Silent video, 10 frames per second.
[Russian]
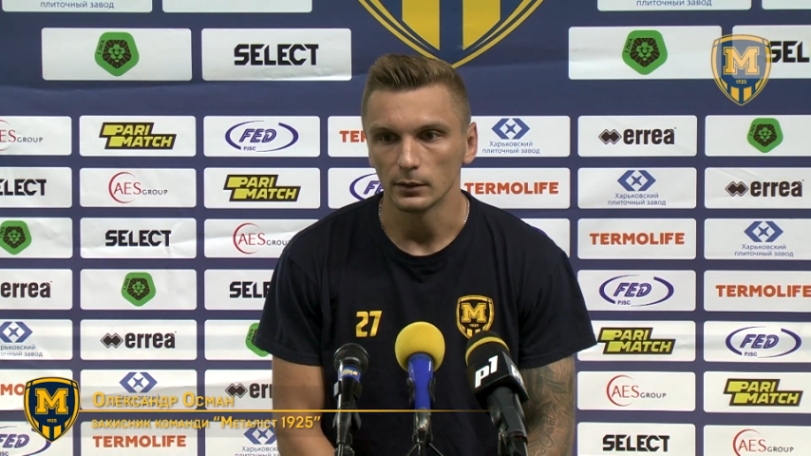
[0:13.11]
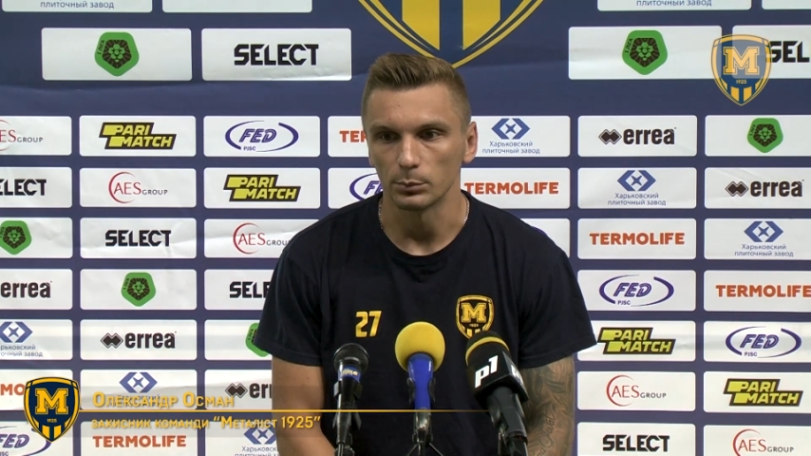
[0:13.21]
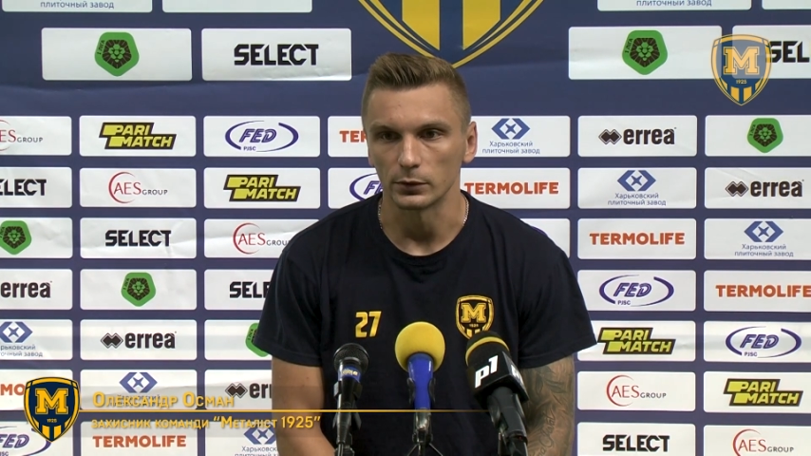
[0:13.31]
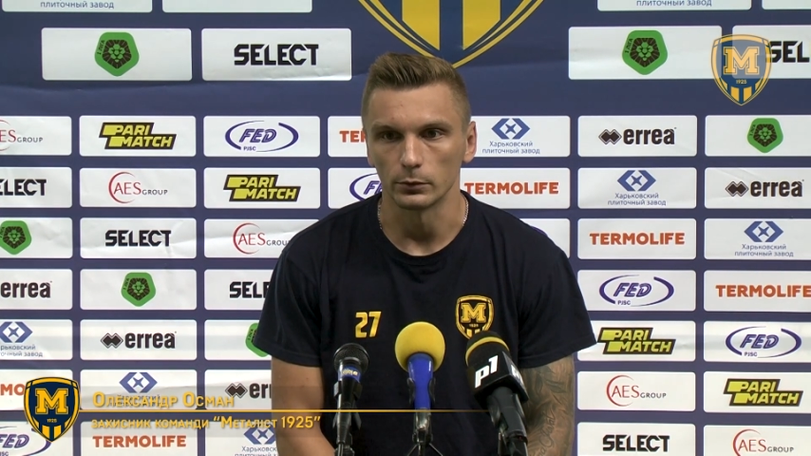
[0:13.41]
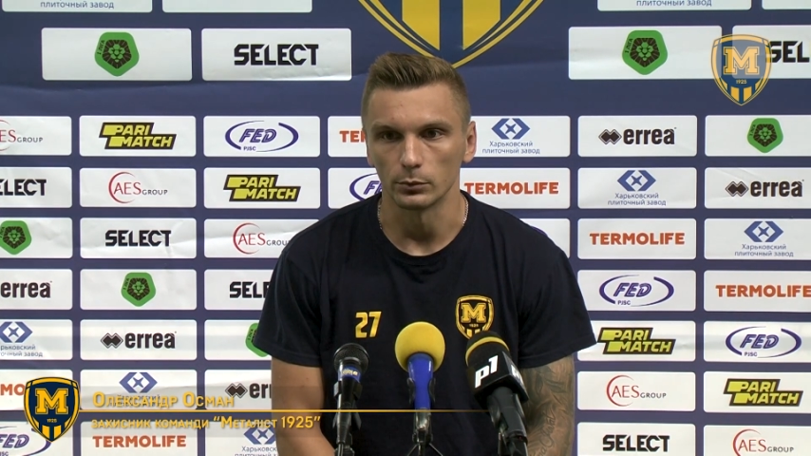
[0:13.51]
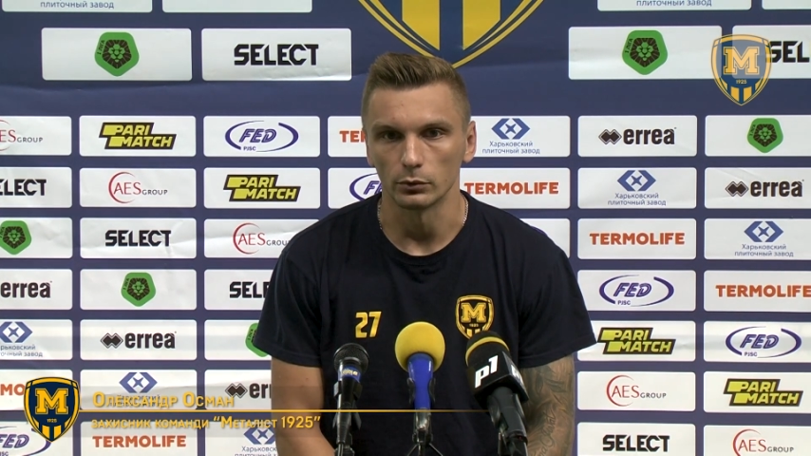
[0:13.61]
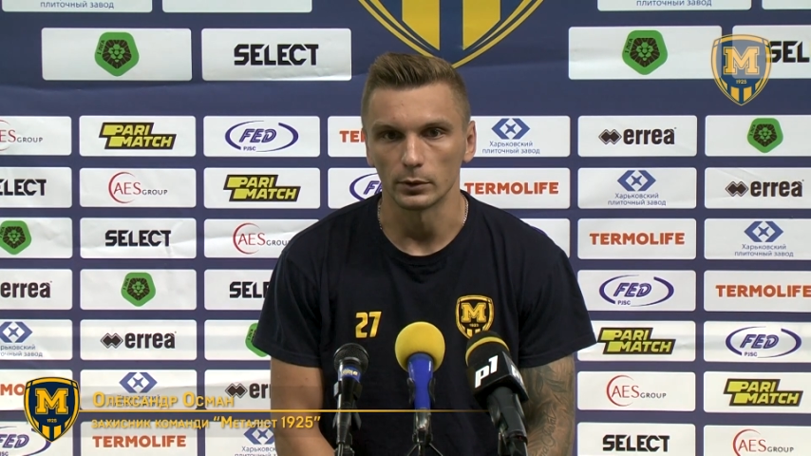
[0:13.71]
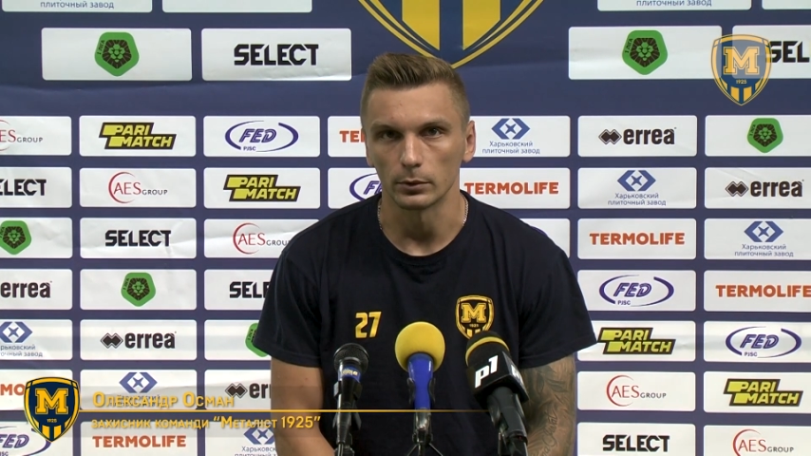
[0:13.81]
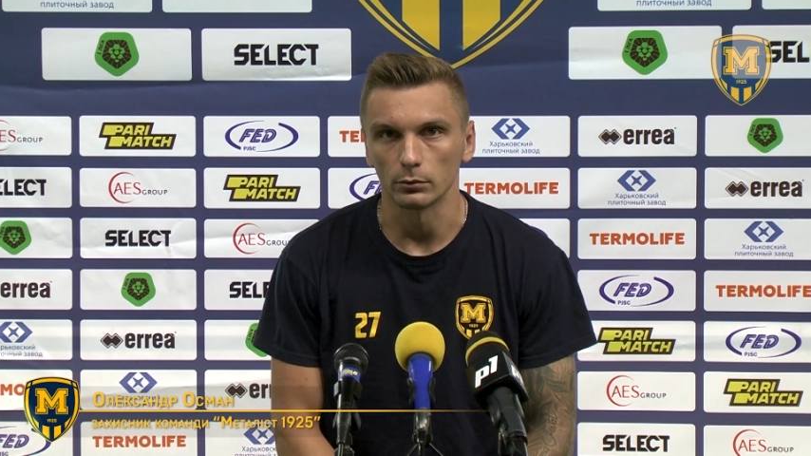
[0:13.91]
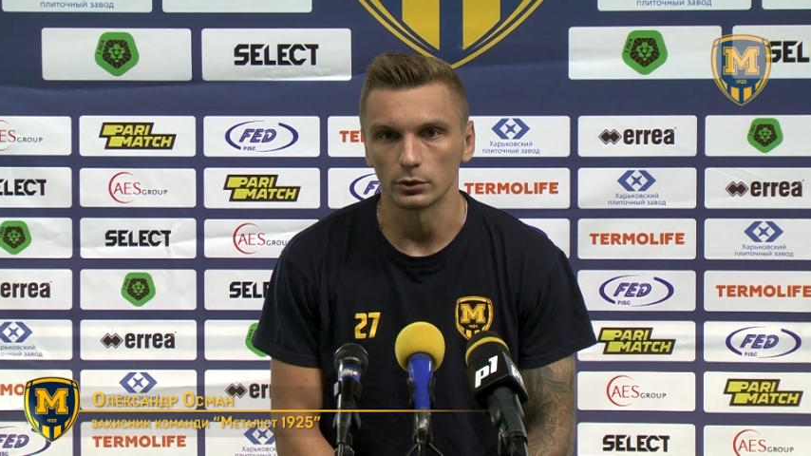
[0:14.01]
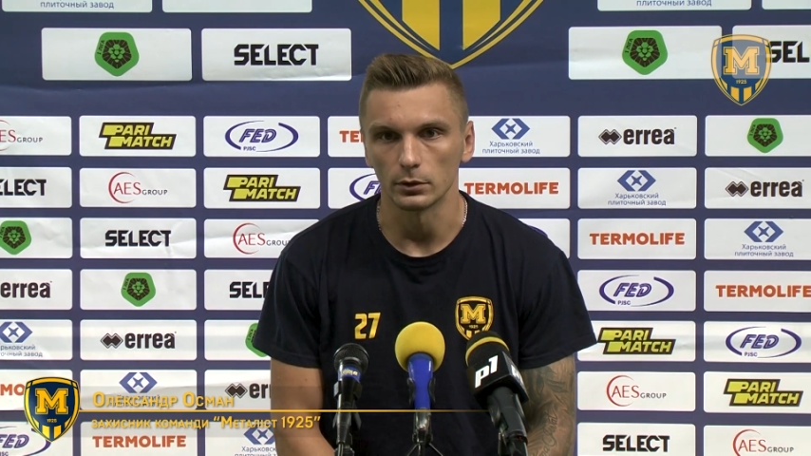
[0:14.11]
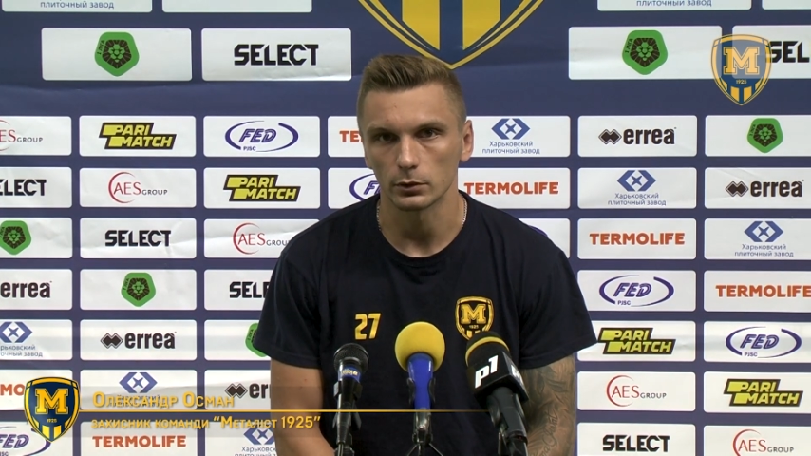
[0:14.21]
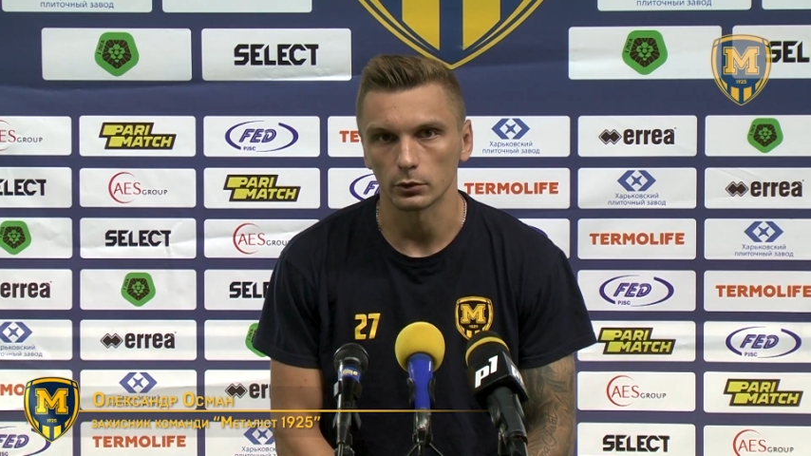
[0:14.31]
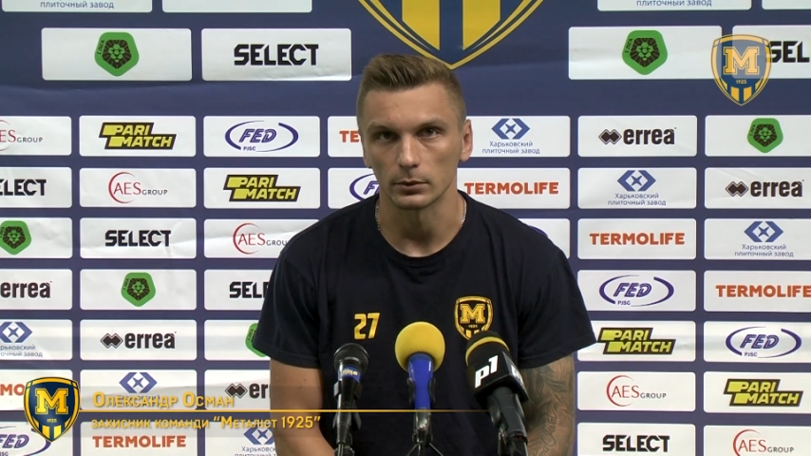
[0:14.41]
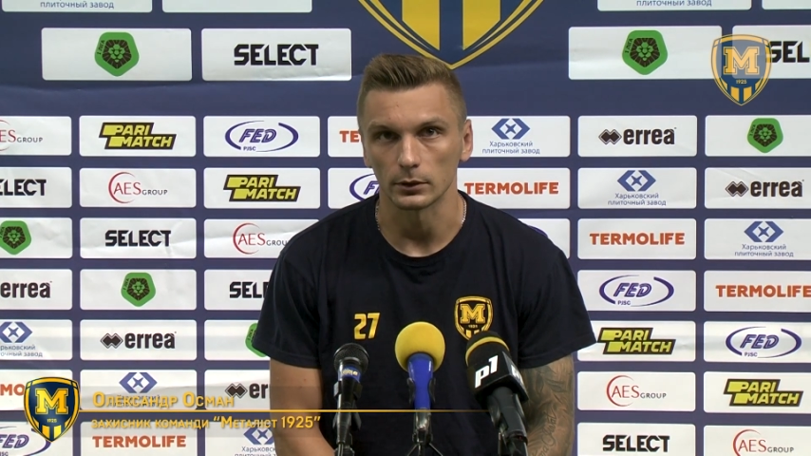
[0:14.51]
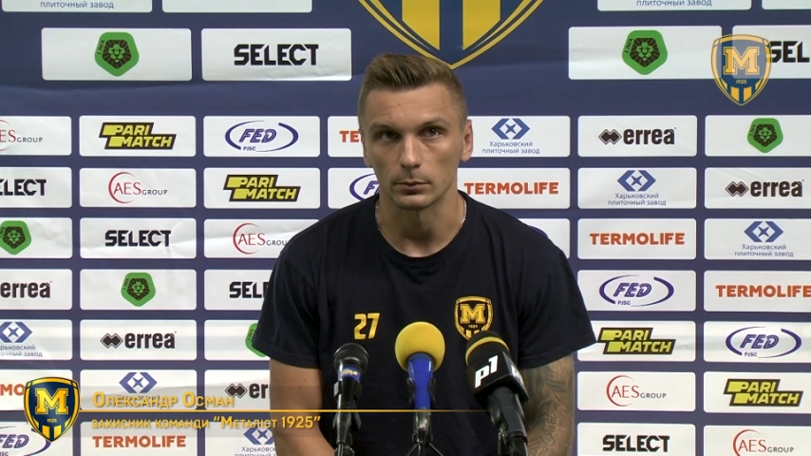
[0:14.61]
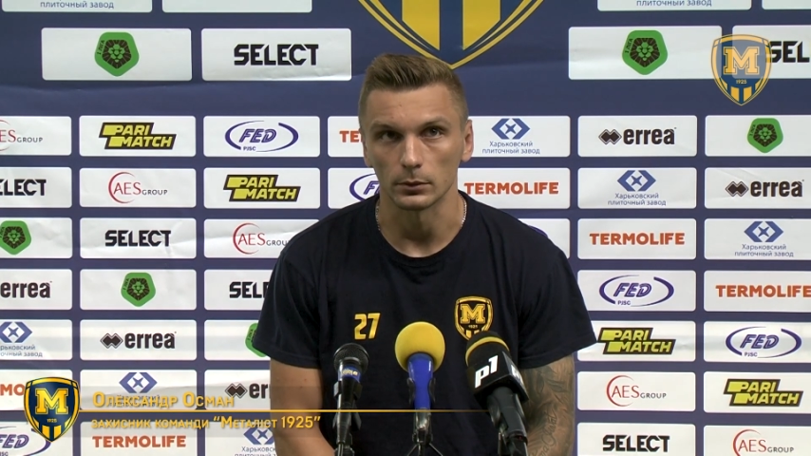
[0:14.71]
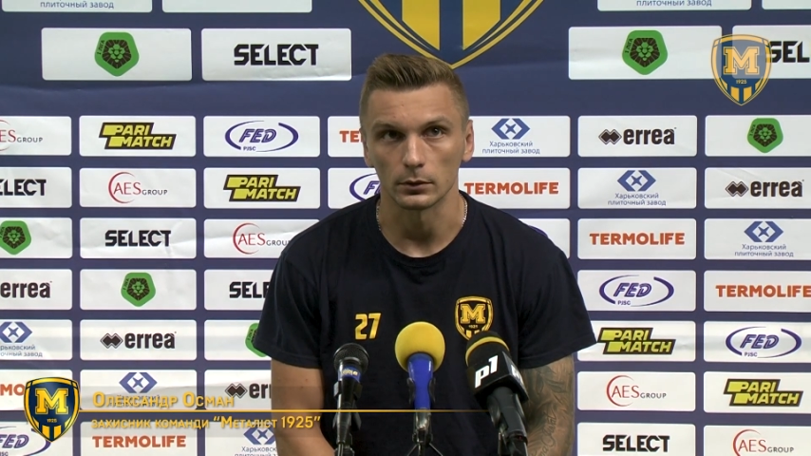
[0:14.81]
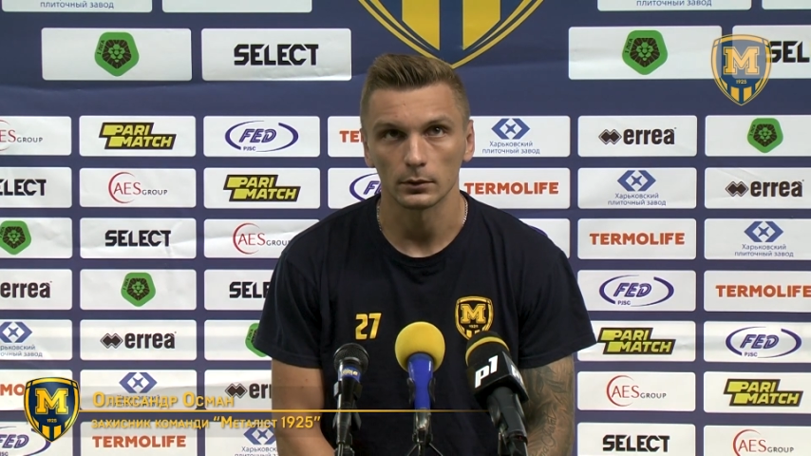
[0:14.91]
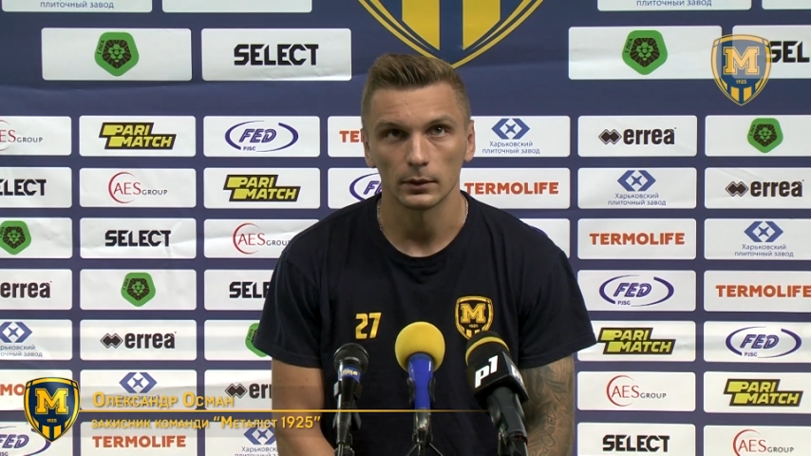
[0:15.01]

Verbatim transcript: первые минуты получили скомканными.